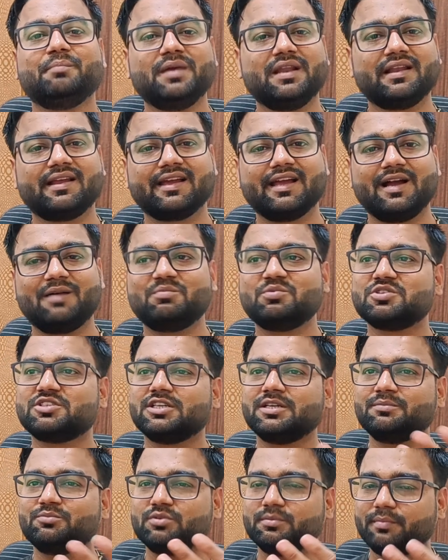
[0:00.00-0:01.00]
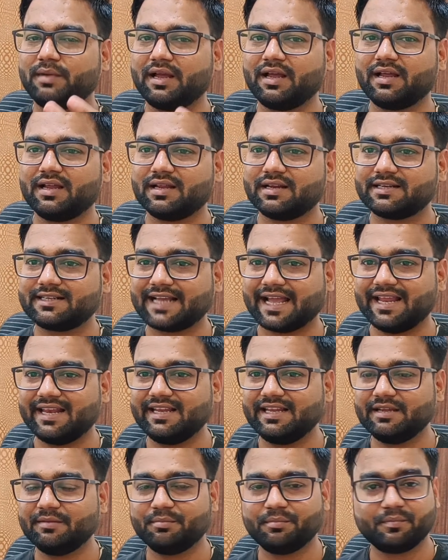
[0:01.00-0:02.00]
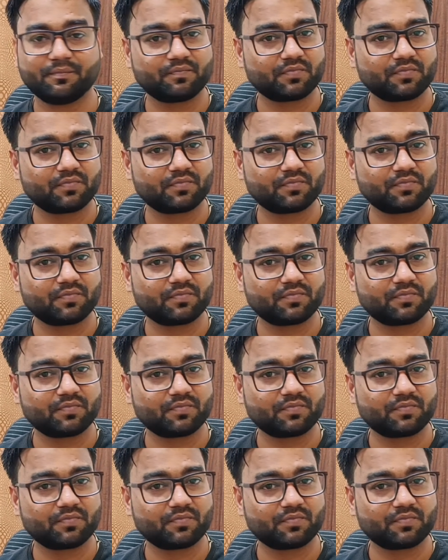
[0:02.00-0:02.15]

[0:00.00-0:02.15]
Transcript: मिल गया मुझे मैं टैली